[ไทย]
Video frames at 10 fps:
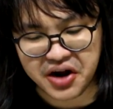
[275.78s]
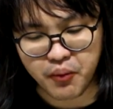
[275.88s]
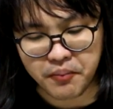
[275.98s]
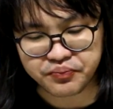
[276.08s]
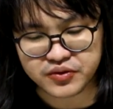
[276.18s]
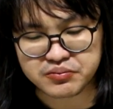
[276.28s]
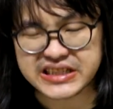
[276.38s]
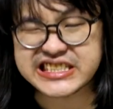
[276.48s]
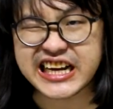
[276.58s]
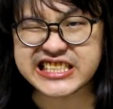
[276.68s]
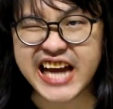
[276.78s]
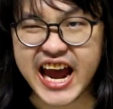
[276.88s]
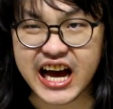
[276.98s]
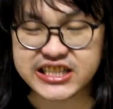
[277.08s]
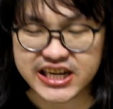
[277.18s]
แบบมันเสียง
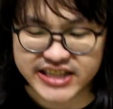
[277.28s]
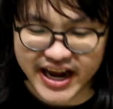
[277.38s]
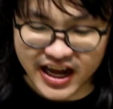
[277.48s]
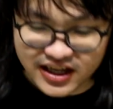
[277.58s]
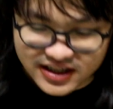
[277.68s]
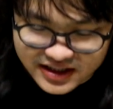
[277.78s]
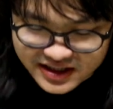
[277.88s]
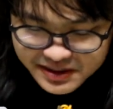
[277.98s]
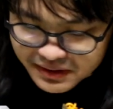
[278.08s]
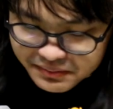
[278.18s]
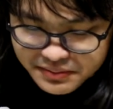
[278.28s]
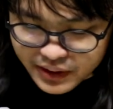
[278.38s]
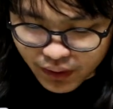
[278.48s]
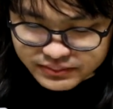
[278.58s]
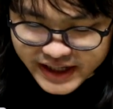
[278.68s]
แฉะนี่มันไม่มี
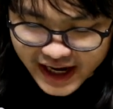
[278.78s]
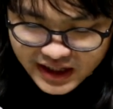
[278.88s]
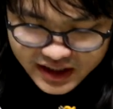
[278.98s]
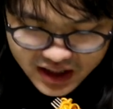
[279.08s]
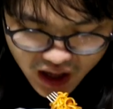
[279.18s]
ความแฉะเลย